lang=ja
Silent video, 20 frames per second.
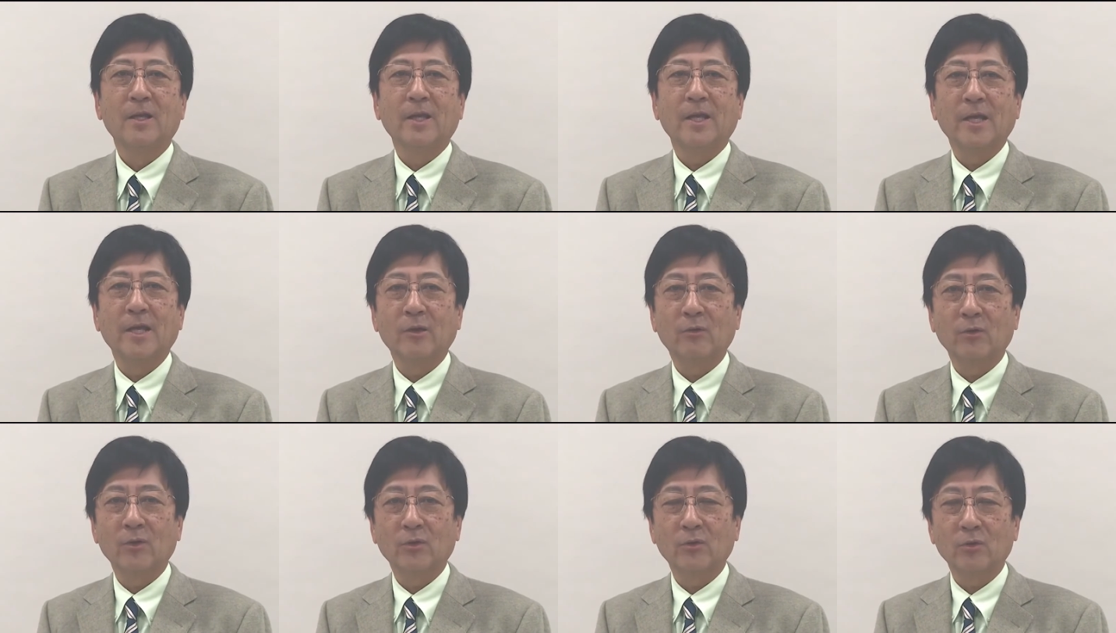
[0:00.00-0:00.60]
英
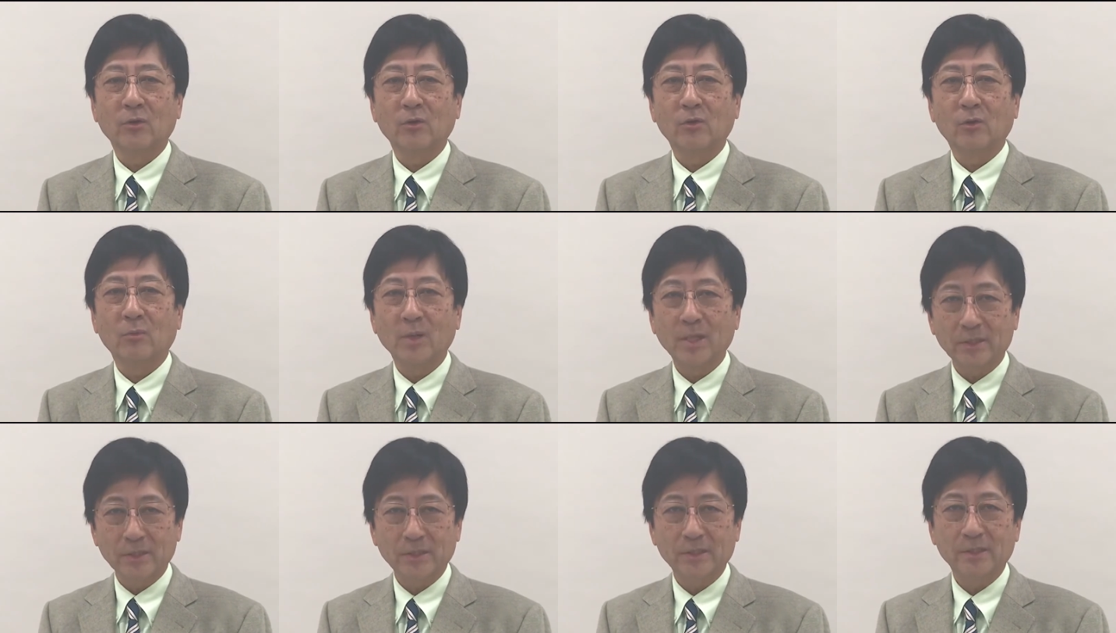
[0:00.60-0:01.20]
語力を伸
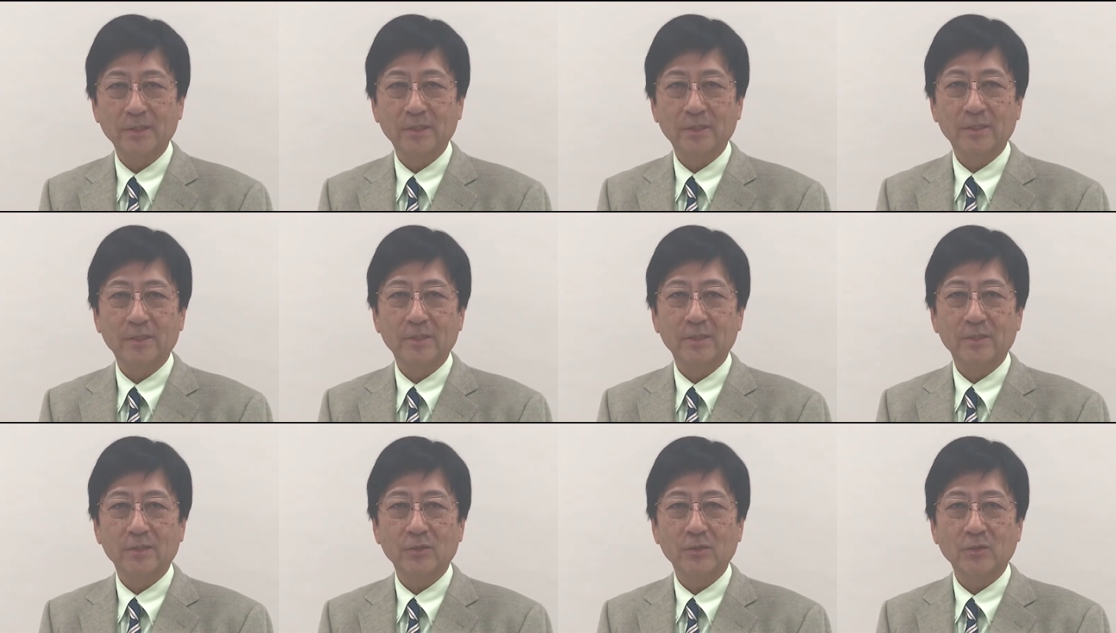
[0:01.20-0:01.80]
ばし
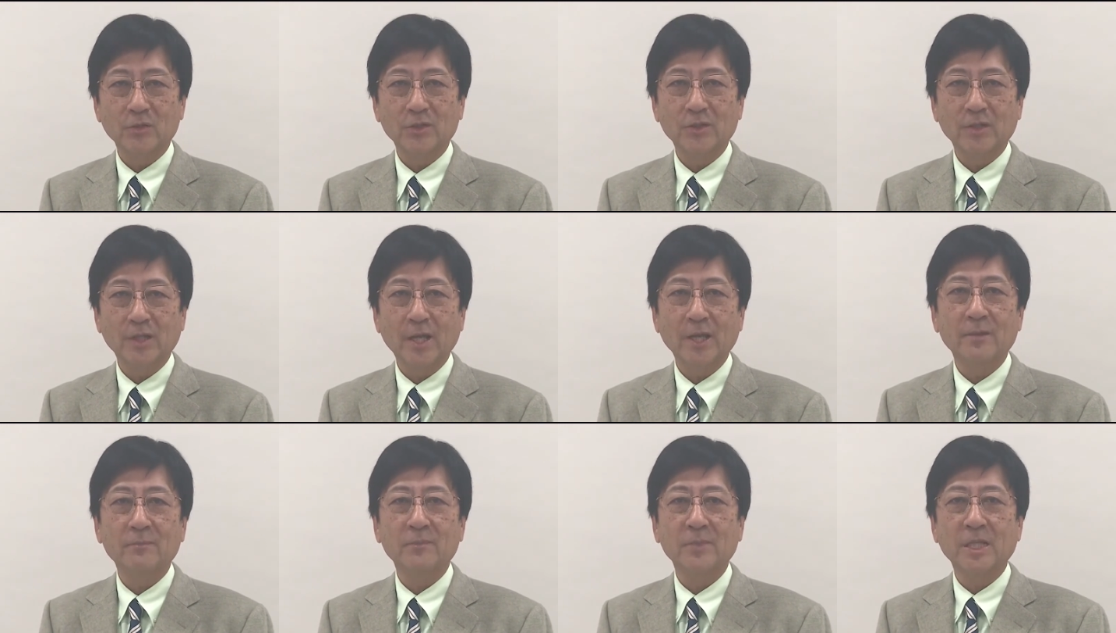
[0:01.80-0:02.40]
そし
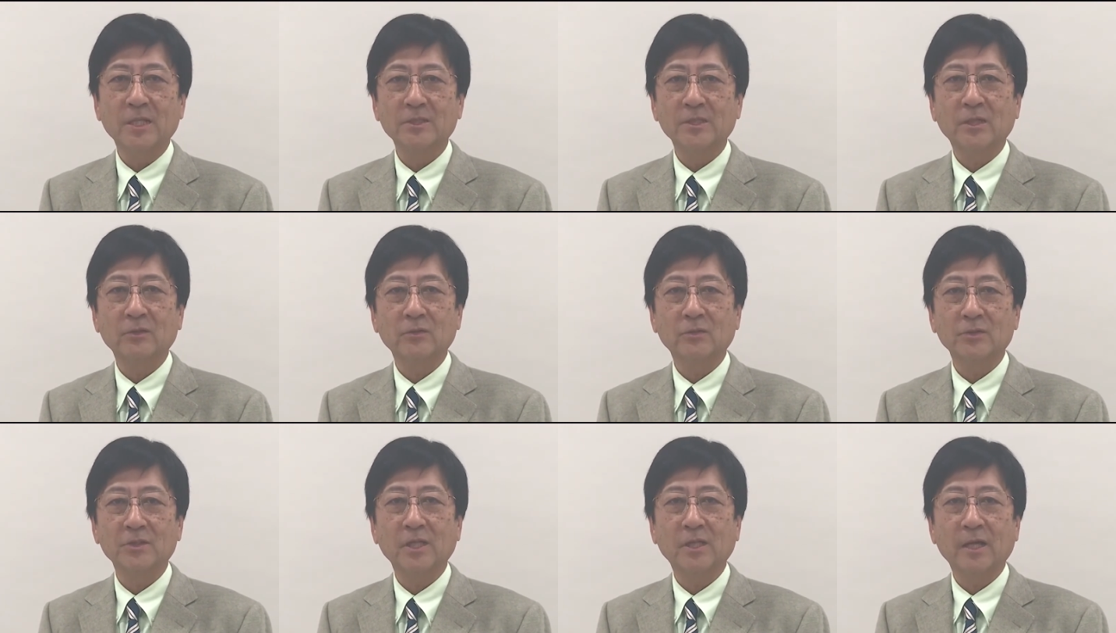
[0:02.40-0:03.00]
て皆さ
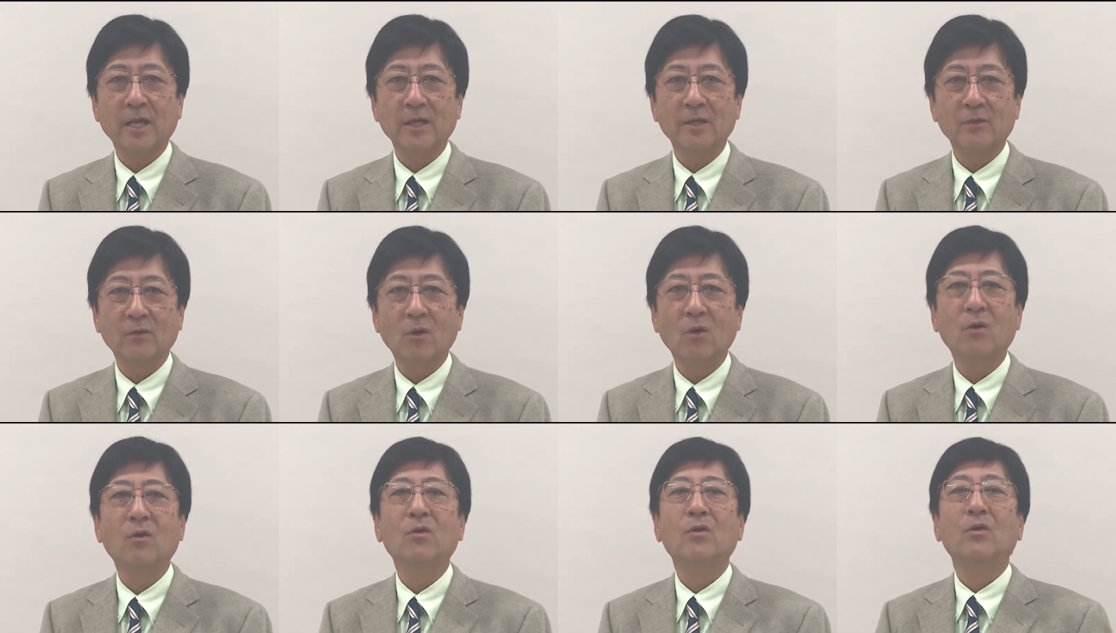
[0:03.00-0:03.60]
んの世界
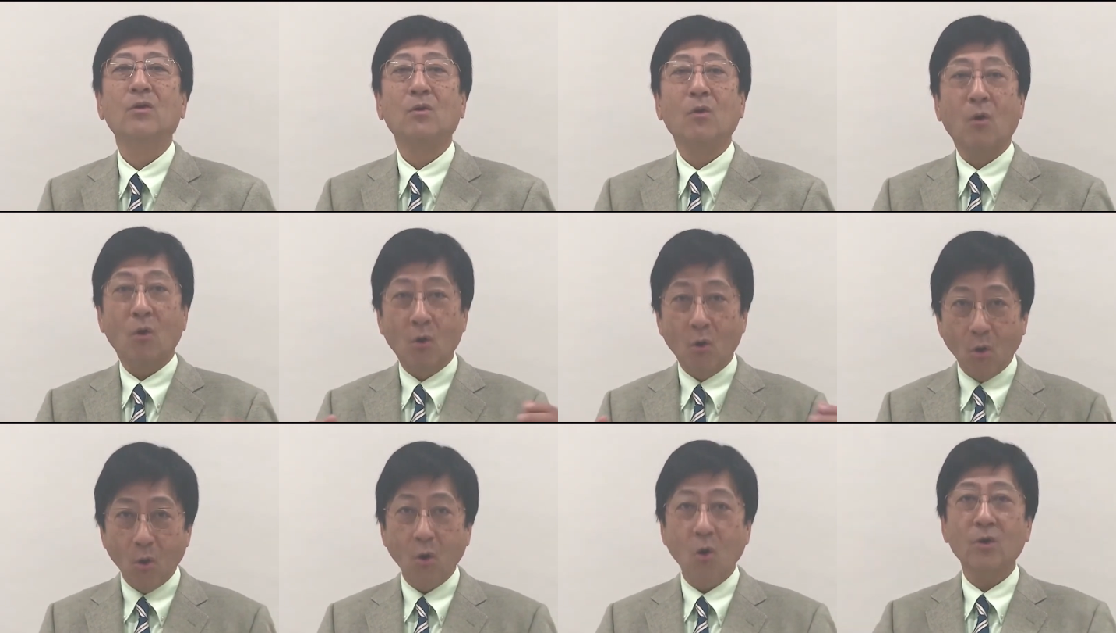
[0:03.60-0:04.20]
を
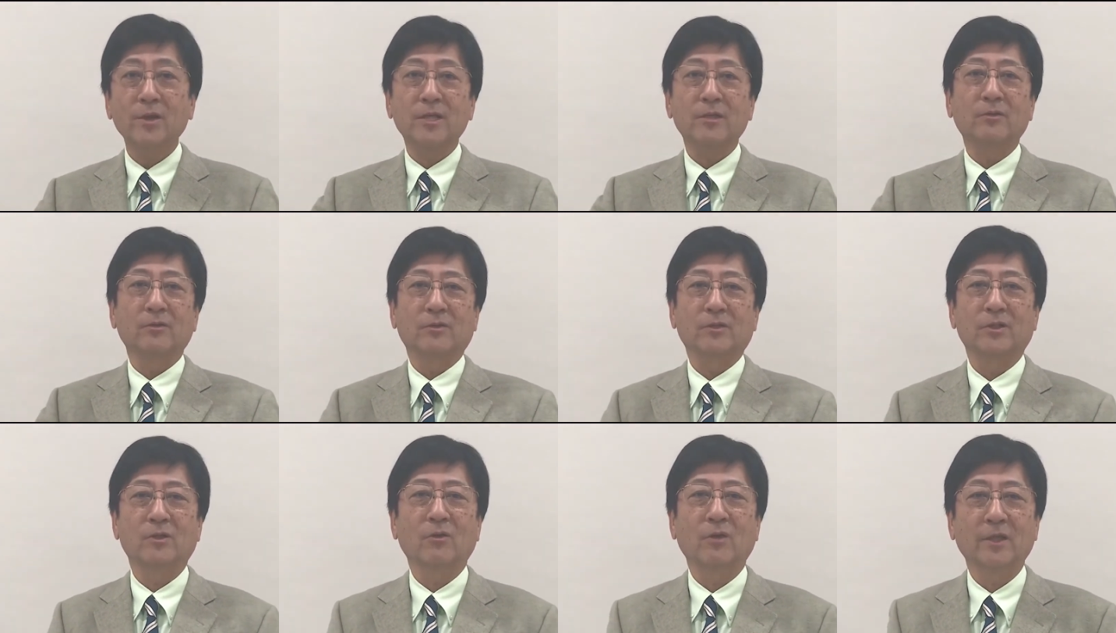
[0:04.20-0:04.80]
大きく
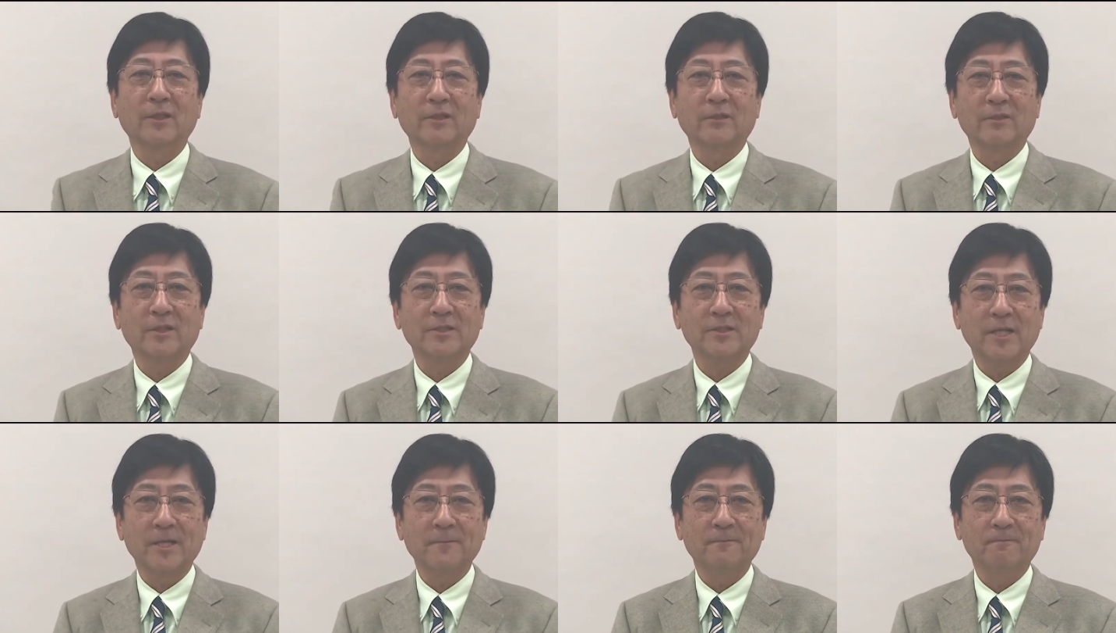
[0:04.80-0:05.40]
広げてく
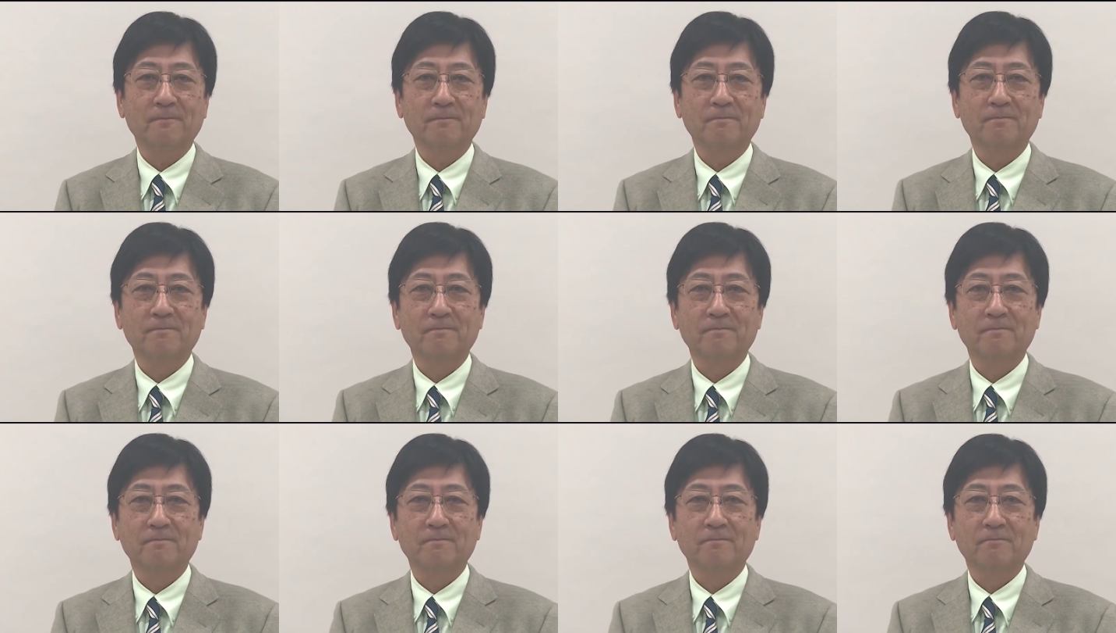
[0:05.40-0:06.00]
ださい
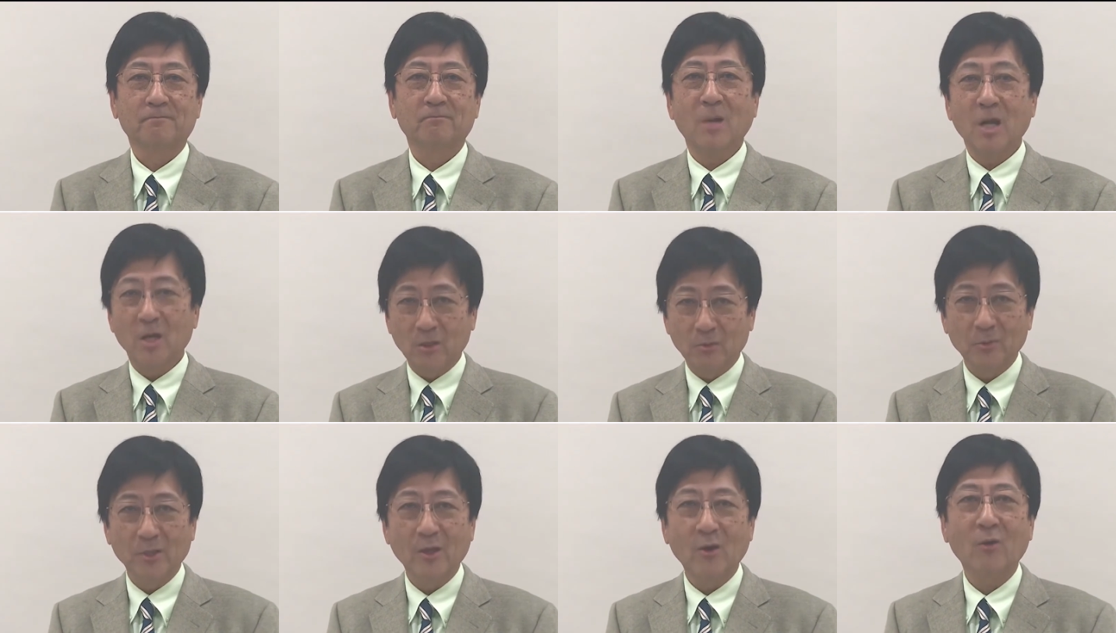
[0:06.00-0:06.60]

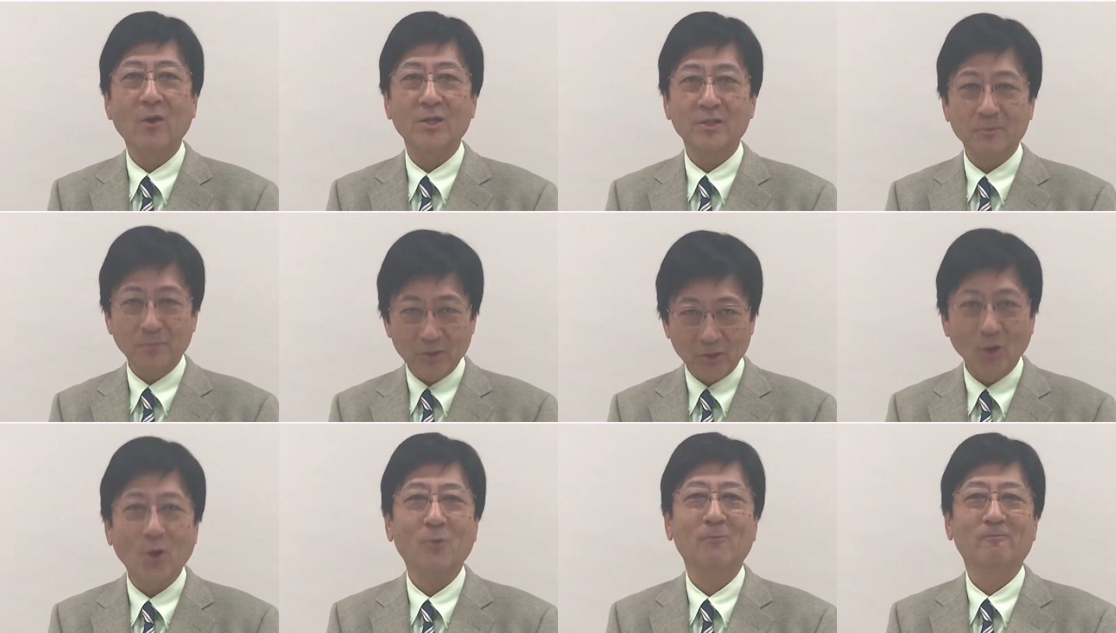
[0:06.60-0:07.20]
番組でお会いし
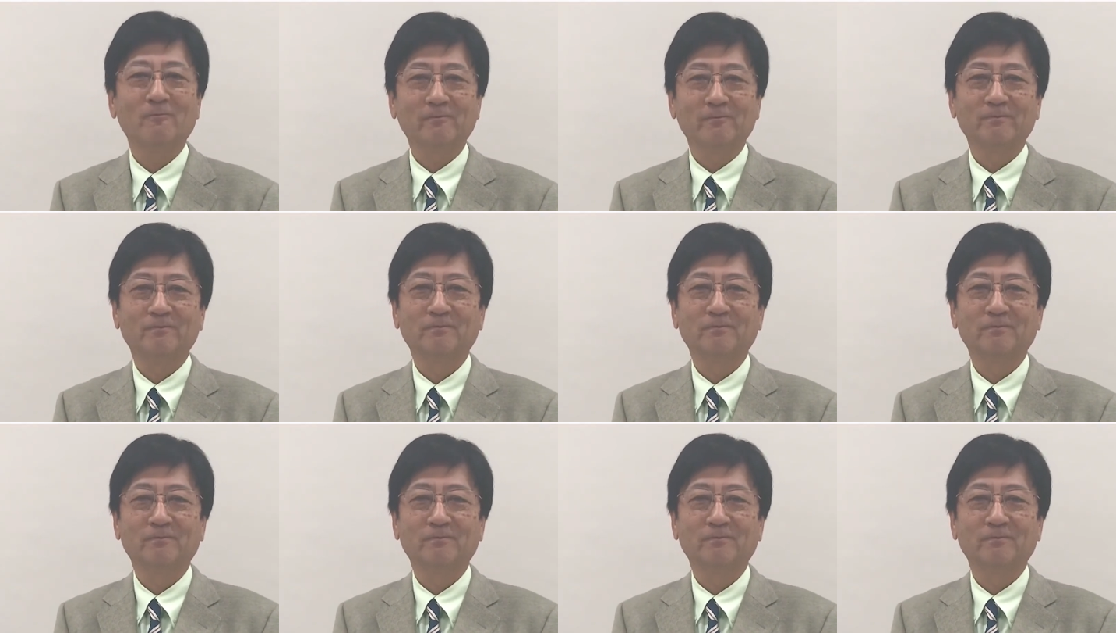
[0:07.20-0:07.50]
ましょう